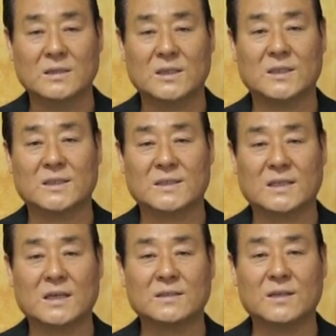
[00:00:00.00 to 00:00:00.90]

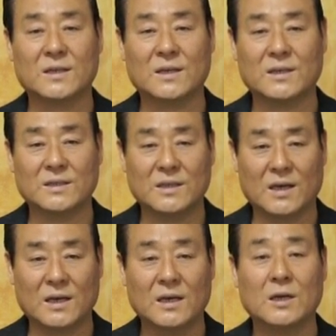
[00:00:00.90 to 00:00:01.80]
대제사장 세력에
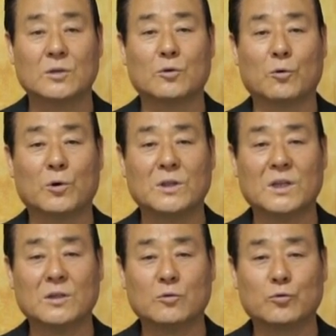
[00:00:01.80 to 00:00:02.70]
의해
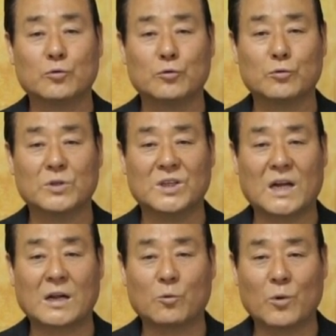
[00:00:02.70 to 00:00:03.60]
동원된
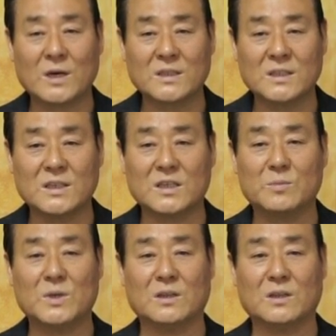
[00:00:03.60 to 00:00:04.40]
군중들이라는 확신이 이미